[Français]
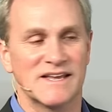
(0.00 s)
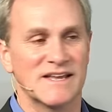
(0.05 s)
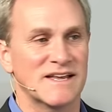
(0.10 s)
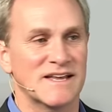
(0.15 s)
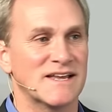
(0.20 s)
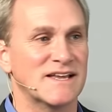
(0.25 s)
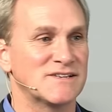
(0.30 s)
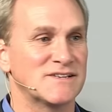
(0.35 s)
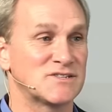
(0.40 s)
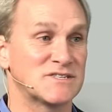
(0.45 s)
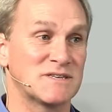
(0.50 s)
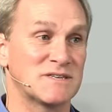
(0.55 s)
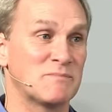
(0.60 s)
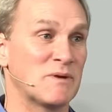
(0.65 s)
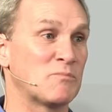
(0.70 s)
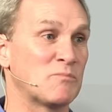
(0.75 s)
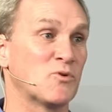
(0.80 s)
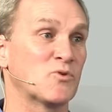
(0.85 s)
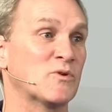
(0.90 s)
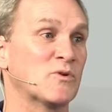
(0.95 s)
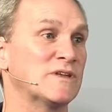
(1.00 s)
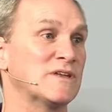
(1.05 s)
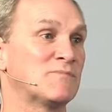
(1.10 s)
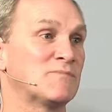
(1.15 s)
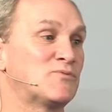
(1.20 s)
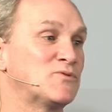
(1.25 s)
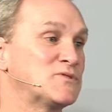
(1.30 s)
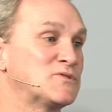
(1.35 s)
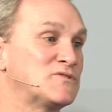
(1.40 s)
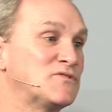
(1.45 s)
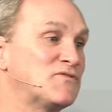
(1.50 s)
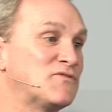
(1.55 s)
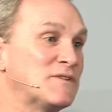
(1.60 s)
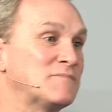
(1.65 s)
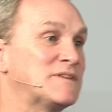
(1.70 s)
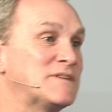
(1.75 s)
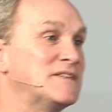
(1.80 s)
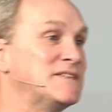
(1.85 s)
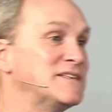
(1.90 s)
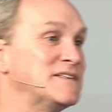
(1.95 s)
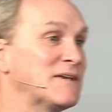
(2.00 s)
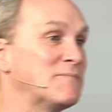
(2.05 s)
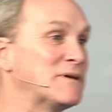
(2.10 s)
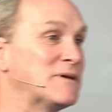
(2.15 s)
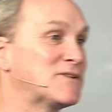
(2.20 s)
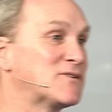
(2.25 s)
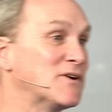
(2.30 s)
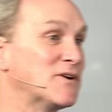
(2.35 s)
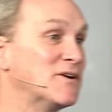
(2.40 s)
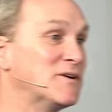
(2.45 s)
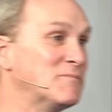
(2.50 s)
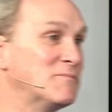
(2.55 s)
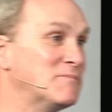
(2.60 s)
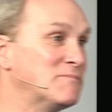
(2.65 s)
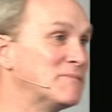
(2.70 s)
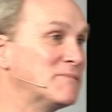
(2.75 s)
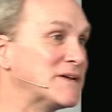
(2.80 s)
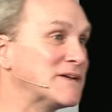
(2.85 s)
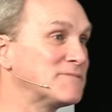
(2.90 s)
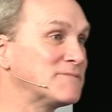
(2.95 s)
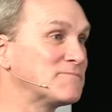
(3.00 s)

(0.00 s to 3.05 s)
Je ne sais pas pourquoi il y a plus de femmes qui disent Amen que hommes, mais...